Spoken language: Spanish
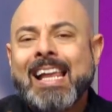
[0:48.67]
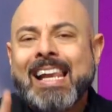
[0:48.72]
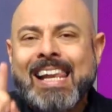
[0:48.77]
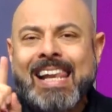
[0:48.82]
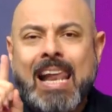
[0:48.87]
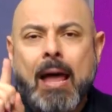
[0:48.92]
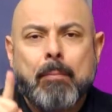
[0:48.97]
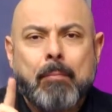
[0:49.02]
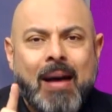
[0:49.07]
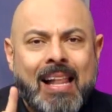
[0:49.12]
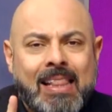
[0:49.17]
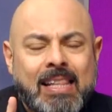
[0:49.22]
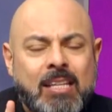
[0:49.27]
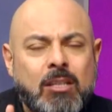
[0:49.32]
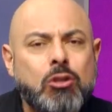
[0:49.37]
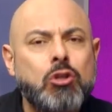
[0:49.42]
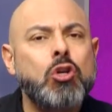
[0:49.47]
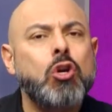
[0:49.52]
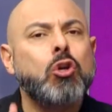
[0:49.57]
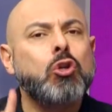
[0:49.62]
La
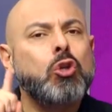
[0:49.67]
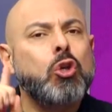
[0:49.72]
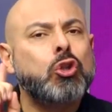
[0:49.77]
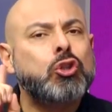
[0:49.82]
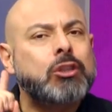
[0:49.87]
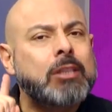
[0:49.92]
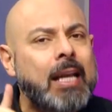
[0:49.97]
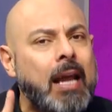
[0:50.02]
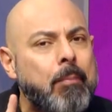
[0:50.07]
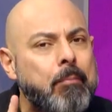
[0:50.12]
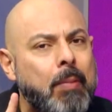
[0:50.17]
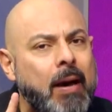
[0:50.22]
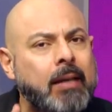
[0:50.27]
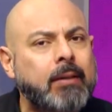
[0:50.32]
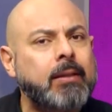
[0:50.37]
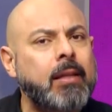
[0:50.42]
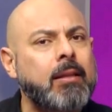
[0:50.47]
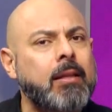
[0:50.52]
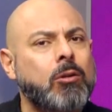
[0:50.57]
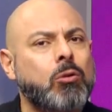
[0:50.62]
maldición no será
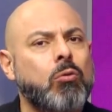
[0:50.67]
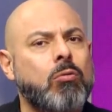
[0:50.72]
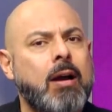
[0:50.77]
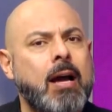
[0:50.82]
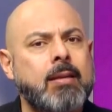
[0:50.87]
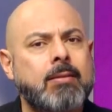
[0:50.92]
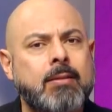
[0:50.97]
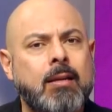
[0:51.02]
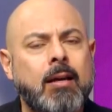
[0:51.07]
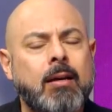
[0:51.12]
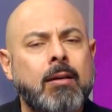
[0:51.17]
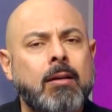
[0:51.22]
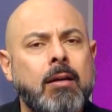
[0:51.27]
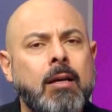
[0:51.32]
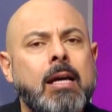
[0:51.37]
parte de tu casa